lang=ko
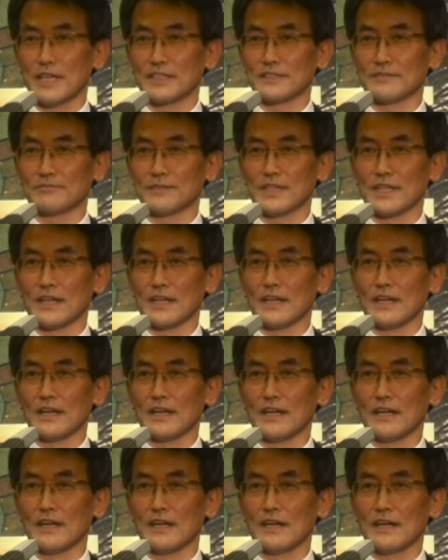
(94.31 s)
했습니다.
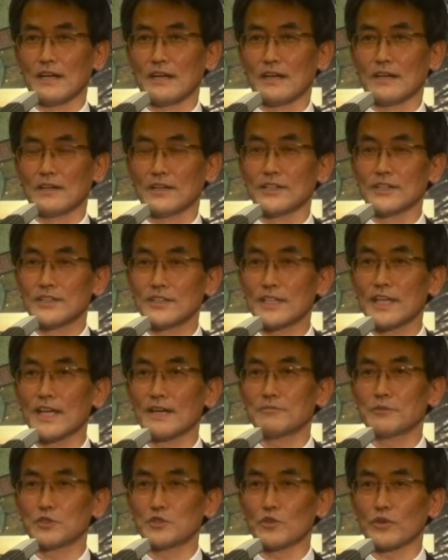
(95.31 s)
어떻게
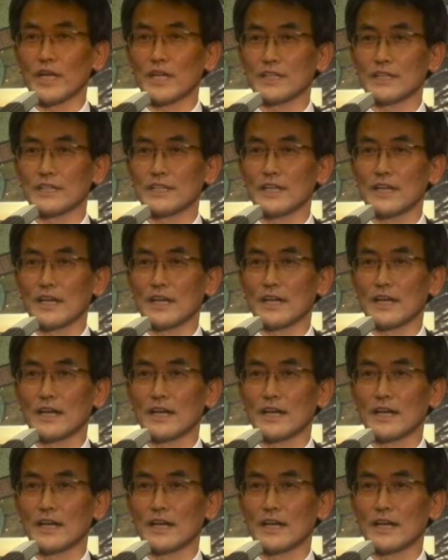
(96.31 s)
하면 좋겠느냐.